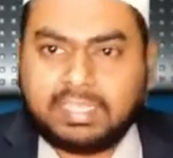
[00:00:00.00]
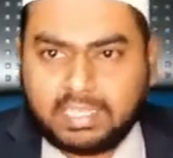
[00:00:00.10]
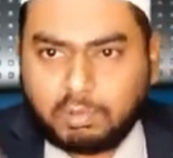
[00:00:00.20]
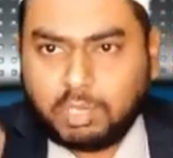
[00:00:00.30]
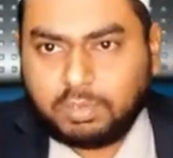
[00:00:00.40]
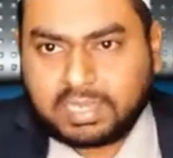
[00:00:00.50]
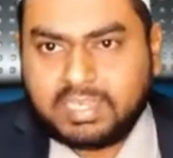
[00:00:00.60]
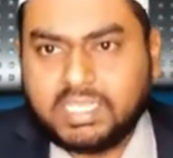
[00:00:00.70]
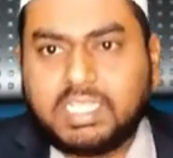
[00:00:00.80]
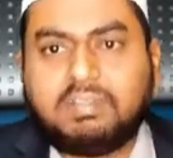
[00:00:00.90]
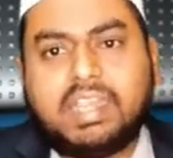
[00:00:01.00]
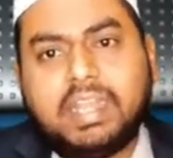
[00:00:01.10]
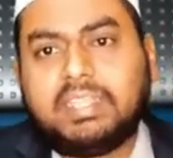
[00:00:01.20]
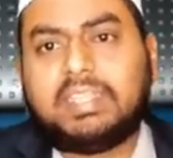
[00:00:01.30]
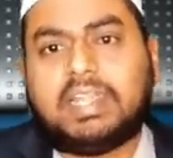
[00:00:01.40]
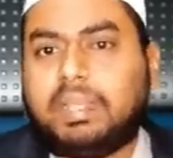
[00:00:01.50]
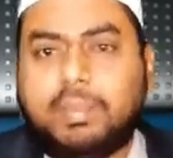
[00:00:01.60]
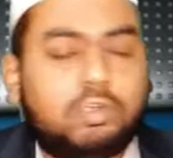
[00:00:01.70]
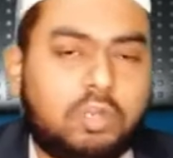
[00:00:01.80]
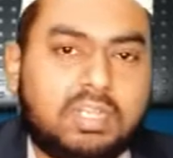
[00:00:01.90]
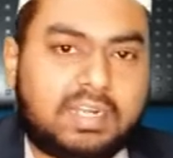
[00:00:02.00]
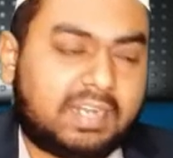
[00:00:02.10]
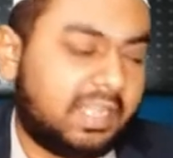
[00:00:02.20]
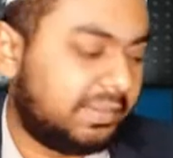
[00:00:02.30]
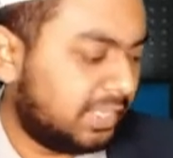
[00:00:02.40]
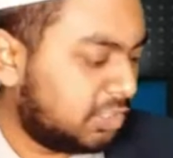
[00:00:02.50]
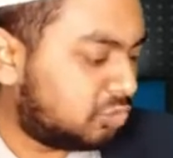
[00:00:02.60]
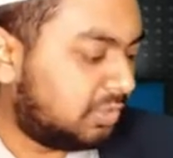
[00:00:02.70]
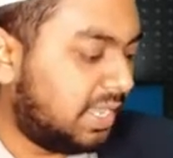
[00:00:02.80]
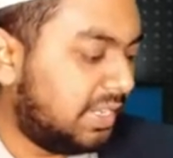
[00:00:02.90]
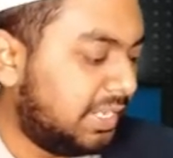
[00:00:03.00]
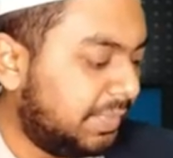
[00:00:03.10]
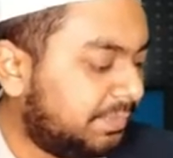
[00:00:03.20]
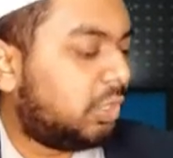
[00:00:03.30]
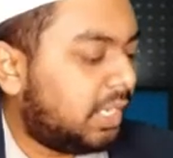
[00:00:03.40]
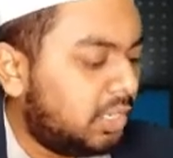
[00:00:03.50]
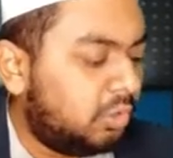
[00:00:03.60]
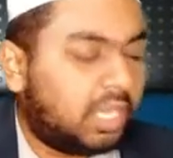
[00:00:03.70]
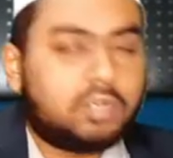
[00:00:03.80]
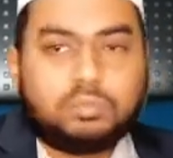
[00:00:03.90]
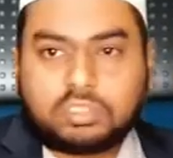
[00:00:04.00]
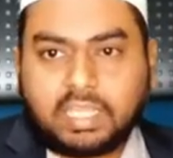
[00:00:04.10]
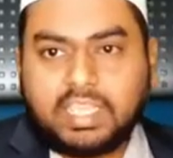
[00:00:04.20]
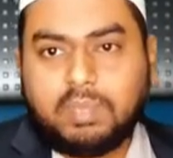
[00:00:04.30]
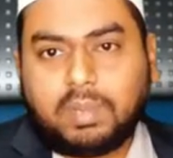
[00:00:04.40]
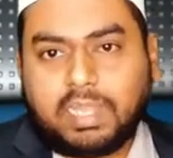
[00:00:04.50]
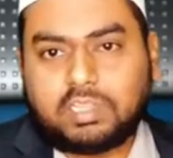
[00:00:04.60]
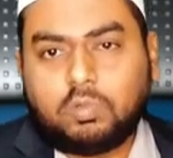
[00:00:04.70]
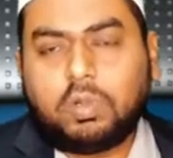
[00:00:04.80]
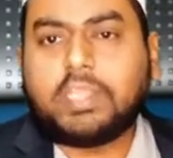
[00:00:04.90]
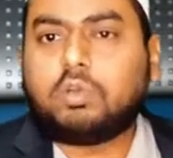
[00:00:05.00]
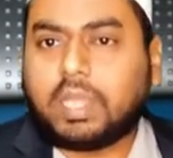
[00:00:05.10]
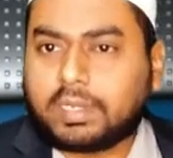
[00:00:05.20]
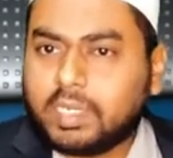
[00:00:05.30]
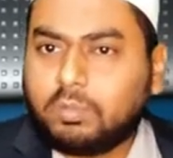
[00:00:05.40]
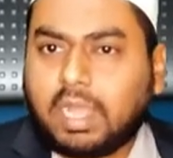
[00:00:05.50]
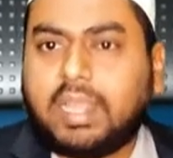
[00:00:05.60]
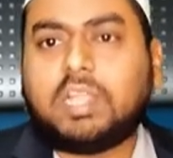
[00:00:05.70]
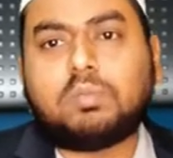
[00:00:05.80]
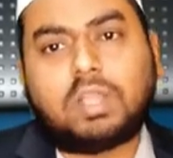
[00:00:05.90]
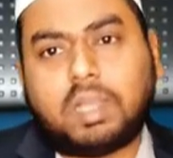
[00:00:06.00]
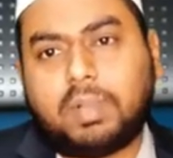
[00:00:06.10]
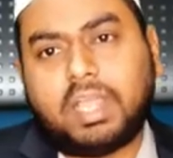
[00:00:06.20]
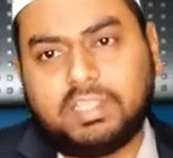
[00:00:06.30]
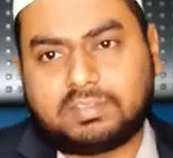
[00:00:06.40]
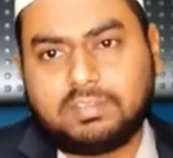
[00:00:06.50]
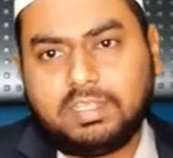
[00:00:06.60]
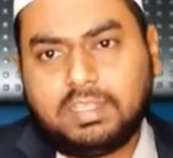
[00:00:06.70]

அதுல உள்ள ஒரு ரெண்டு வரி எடுத்து அண்ணன் மேற்கோள் காட்டுறாங்க என்ன சொல்றாரு யு ஹில்லுல் அஹமு தயிபாத் வ யு ஹர்ரிமு அலைஹமுல் ஹபாயிஸ்